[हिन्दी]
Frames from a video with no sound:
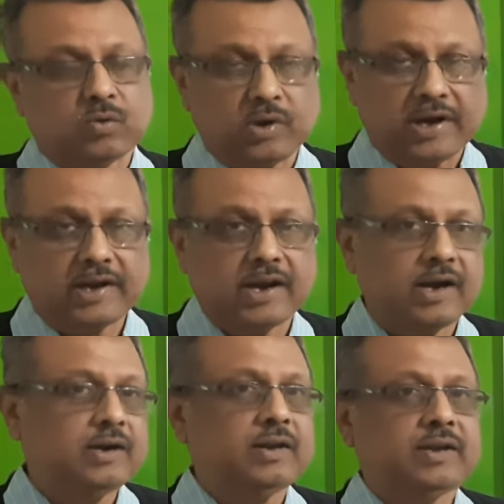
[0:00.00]

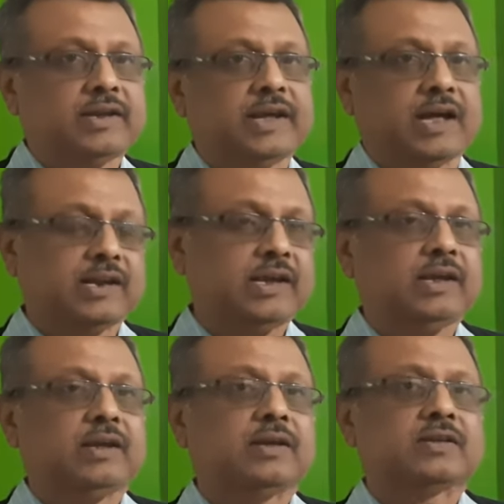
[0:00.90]
गुणनखंड यानी
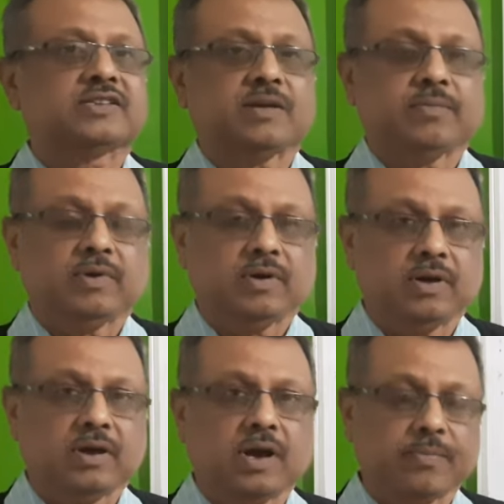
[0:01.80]

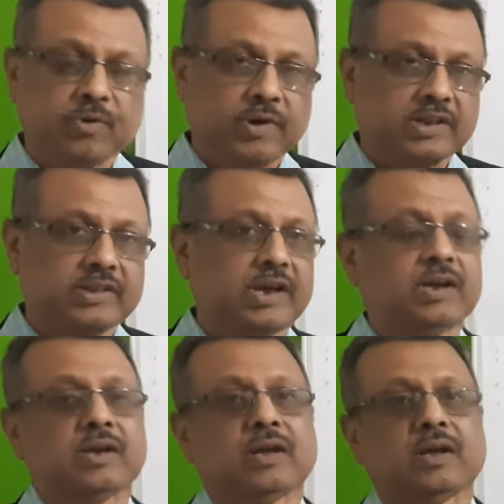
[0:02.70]

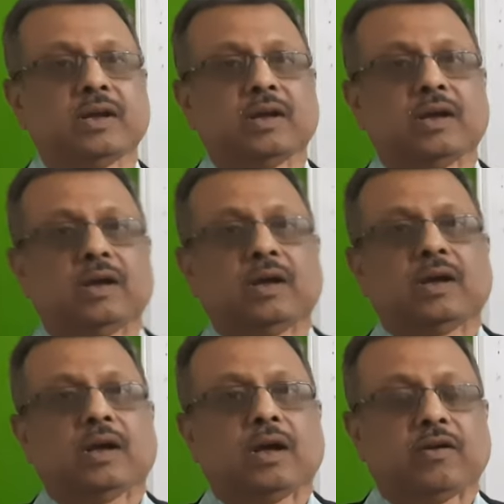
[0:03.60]
अपवर्तक
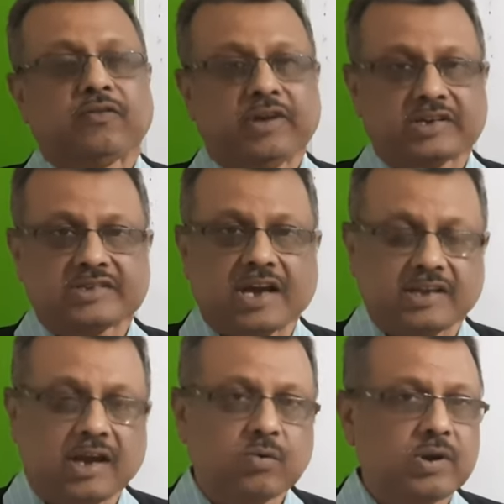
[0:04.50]
फिर
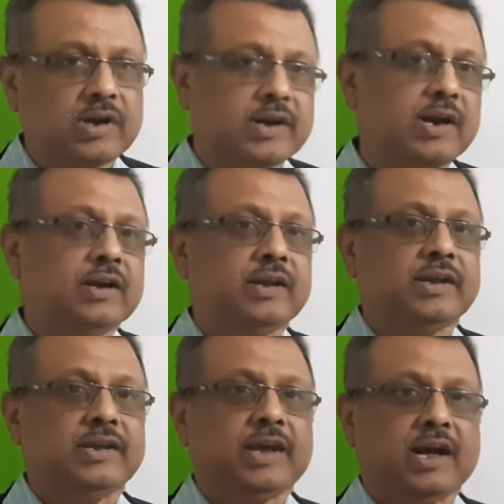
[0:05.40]
साझा
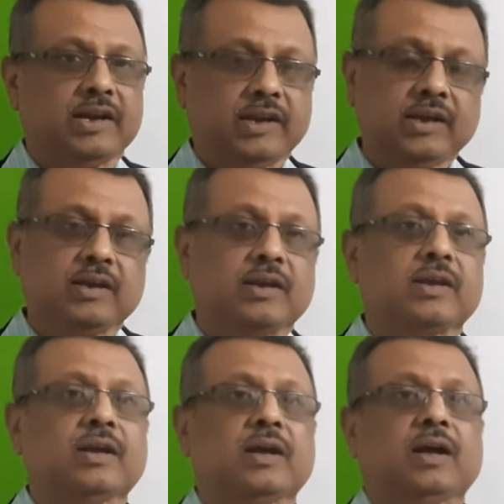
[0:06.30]
गुणनखंड यानी
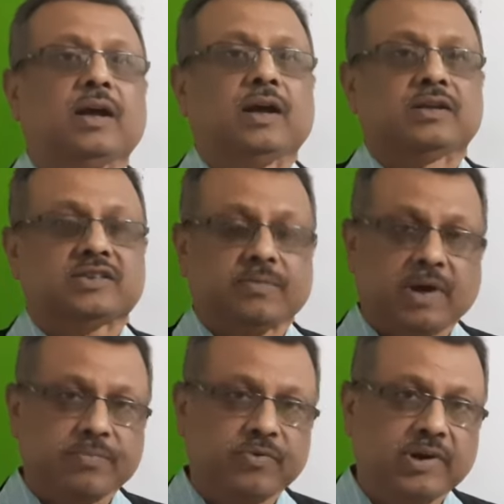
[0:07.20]

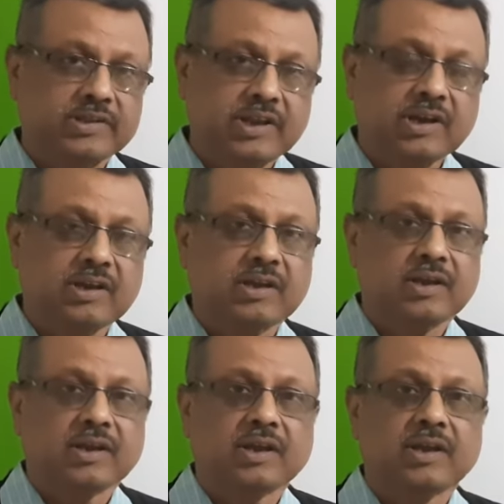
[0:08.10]
समापवर्तक
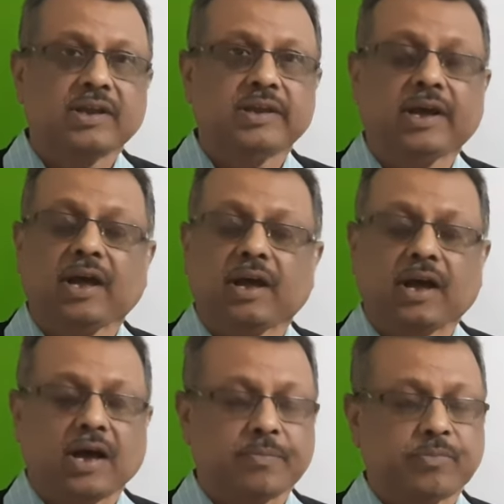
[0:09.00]
यह
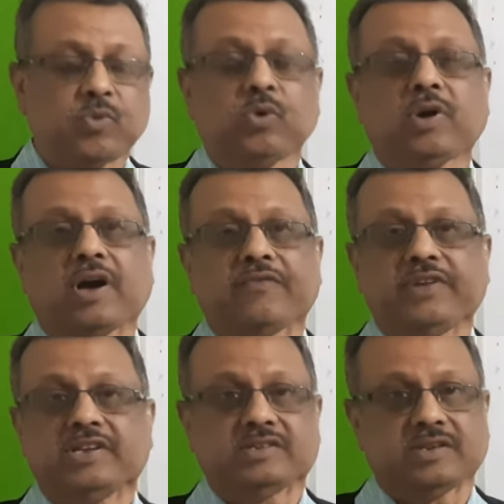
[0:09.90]
आपको
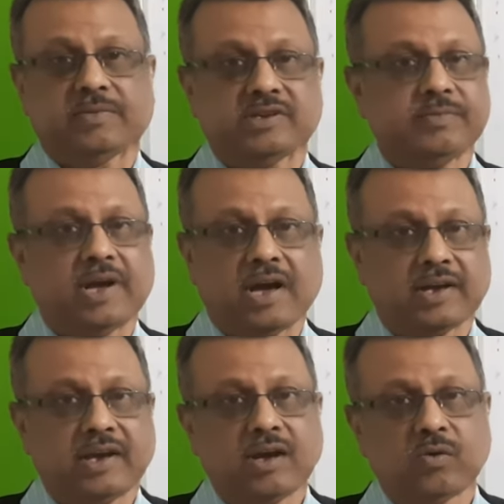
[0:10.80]
काफ़ी समझ में आ
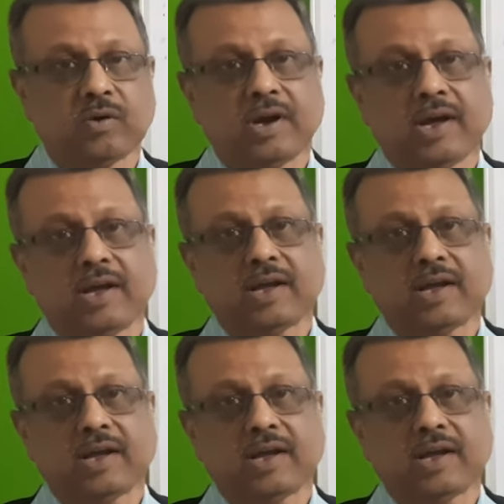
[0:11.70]
गया होगा